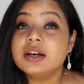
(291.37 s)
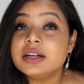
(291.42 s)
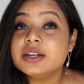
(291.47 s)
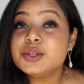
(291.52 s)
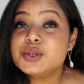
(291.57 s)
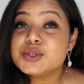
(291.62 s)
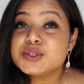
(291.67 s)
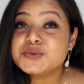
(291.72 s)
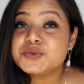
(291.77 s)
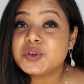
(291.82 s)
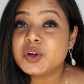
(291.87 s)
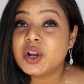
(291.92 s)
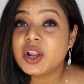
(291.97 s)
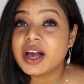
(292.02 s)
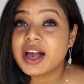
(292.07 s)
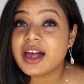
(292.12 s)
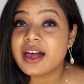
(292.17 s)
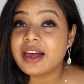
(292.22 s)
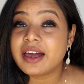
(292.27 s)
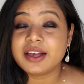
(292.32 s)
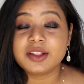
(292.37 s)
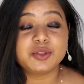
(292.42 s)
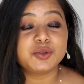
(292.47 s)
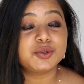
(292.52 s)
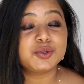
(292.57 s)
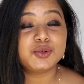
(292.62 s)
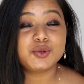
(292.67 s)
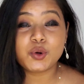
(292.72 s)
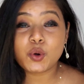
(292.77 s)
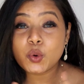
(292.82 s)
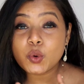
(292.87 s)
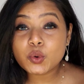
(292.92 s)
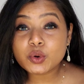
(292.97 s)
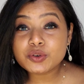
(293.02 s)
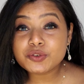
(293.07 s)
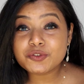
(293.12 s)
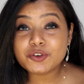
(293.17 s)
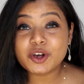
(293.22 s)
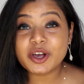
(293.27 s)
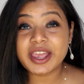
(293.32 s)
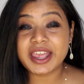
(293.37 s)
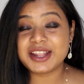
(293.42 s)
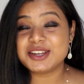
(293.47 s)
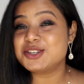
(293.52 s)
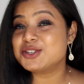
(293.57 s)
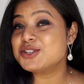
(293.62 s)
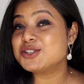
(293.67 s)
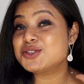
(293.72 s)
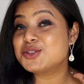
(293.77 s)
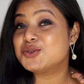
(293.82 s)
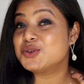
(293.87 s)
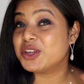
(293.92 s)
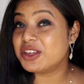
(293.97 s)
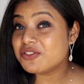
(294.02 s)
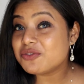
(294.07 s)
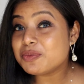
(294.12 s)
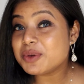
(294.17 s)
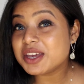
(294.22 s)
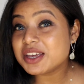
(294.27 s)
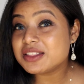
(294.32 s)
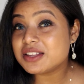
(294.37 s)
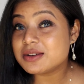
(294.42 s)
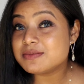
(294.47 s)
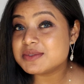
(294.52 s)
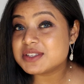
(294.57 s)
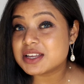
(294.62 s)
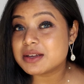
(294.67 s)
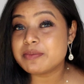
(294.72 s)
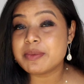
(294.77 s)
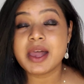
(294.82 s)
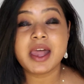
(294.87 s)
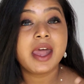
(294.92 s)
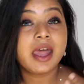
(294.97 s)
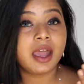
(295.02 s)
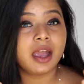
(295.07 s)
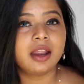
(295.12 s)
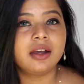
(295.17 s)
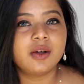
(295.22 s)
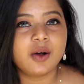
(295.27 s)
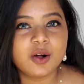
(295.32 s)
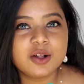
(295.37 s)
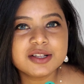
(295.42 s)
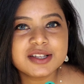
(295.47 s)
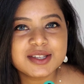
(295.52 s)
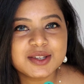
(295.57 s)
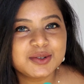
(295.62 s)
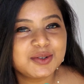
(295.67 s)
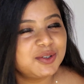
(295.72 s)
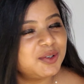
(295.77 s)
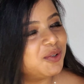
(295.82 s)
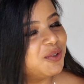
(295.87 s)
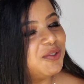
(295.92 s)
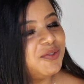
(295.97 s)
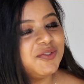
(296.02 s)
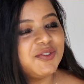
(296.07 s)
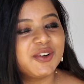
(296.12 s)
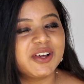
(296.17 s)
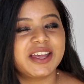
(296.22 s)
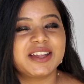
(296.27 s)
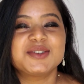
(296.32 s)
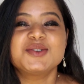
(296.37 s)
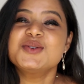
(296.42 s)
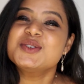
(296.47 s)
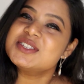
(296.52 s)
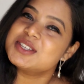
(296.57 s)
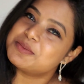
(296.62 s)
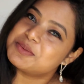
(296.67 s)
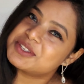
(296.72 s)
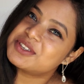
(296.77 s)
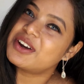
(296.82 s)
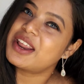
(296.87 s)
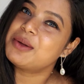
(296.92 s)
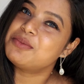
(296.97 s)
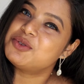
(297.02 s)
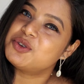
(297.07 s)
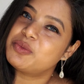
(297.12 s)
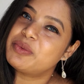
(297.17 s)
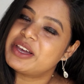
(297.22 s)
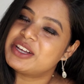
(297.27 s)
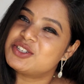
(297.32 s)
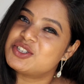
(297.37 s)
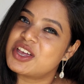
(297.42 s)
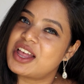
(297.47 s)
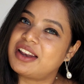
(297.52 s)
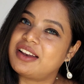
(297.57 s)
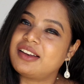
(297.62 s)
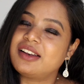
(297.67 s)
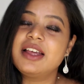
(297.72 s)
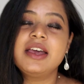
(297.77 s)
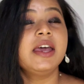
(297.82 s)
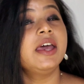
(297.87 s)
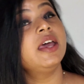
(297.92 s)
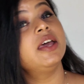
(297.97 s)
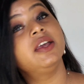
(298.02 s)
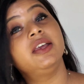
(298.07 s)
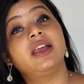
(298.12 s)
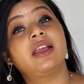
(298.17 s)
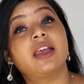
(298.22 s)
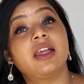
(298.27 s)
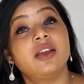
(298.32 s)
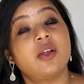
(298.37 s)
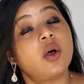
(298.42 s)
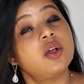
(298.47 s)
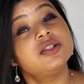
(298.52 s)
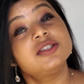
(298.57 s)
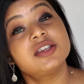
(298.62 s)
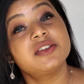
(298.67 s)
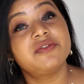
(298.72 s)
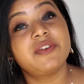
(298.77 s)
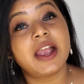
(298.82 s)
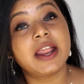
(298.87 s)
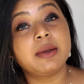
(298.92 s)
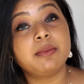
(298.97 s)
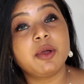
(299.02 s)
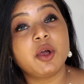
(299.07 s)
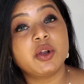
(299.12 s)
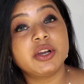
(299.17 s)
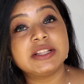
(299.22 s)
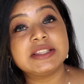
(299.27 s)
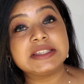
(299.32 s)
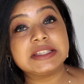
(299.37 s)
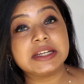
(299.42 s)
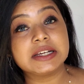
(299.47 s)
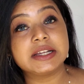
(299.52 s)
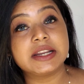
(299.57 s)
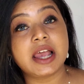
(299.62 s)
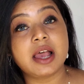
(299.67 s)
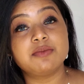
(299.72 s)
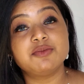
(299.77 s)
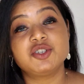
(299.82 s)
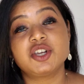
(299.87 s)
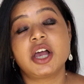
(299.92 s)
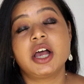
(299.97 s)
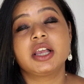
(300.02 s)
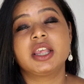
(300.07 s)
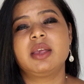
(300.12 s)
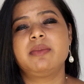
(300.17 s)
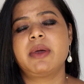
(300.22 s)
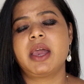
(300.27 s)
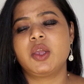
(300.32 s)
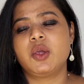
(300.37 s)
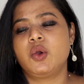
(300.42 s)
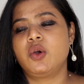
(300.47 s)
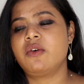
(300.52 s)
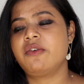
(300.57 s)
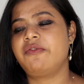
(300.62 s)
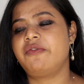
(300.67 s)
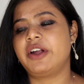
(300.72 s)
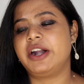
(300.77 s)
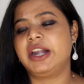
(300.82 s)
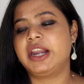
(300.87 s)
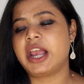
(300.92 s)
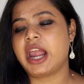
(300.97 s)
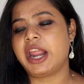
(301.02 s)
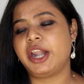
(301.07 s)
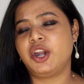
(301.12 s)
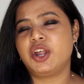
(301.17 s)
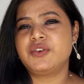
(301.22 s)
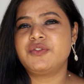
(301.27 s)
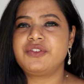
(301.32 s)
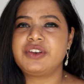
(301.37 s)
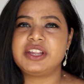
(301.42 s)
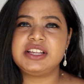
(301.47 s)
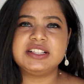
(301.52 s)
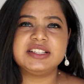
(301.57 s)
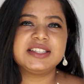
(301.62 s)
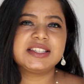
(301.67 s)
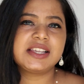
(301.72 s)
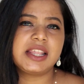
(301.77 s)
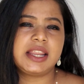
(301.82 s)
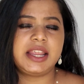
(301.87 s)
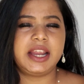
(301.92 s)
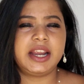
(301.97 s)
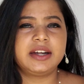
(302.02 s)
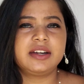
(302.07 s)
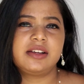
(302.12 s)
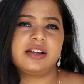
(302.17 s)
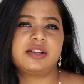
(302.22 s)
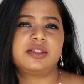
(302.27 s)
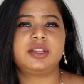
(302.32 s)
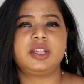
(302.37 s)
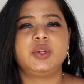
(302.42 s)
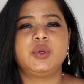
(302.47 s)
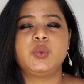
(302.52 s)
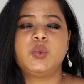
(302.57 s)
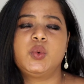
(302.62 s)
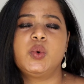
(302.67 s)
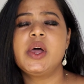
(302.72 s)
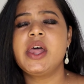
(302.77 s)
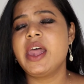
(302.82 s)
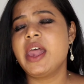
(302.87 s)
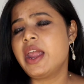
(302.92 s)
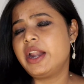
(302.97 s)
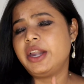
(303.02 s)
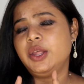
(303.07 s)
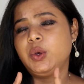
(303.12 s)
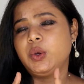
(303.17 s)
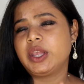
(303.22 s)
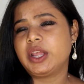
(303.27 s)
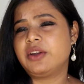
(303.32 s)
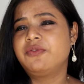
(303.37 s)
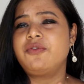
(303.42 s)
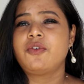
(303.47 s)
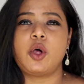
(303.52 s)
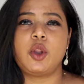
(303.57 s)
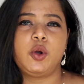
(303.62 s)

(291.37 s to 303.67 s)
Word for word: अगर यूज़फुल लगा है तो डोंट फॉरगेट टू गिव मी अ थम्स अप एंड ऑल्सो डोंट फॉरगेट टू सब्सक्राइब टू माई चैनल यू कैन ऑल्सो फाइंड मी ऑन इंस्टाग्राम जहाँ की मैं यू नो फन काइंड ऑफ रील्स क्रिएट करती हूँ एंड यू कैन